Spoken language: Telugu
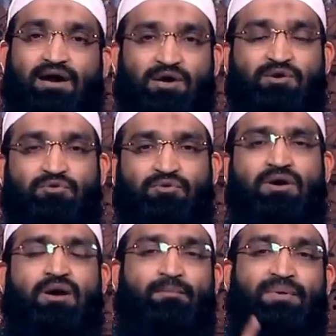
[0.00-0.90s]
అంటూ
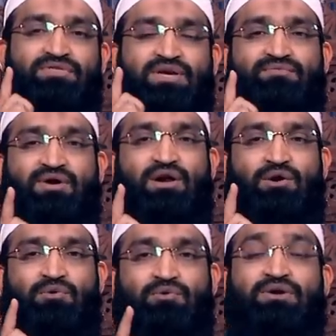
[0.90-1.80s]
ప్రతి
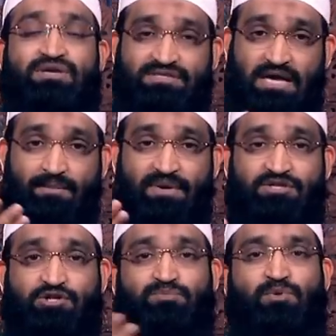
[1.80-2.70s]
ఒక్కరిలో
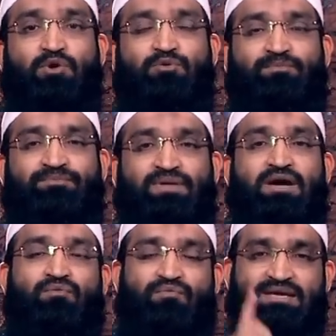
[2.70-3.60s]
సామాజిక స్పృహను
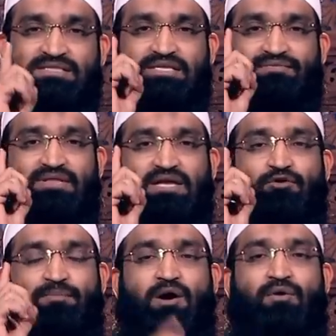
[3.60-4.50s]
వాస్తవ
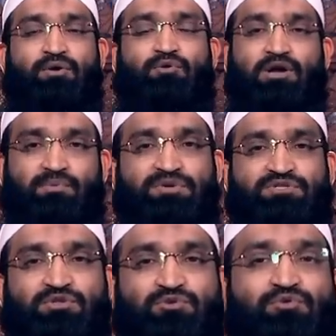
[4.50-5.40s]
దైవభావనను
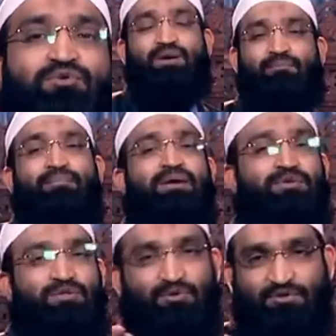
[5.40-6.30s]
కల్పించేందుకు మీ
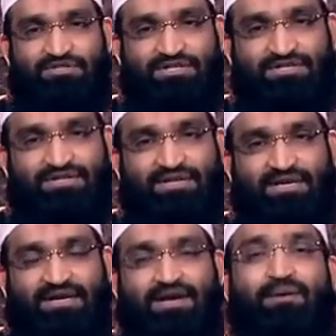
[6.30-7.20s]
ముందుకు
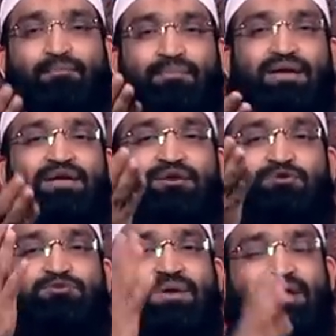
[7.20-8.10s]
వచ్చేసింది మీ
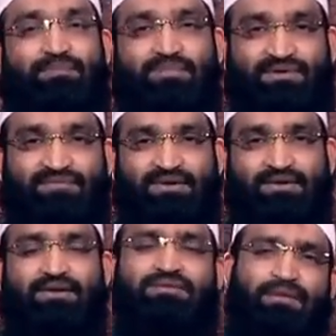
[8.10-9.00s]
రుజుమార్గం టీవీ
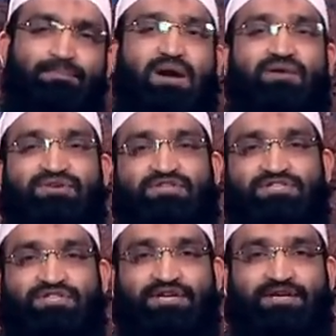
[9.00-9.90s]
తప్పక
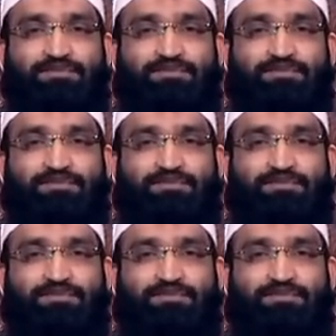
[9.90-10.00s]
వీక్షించండి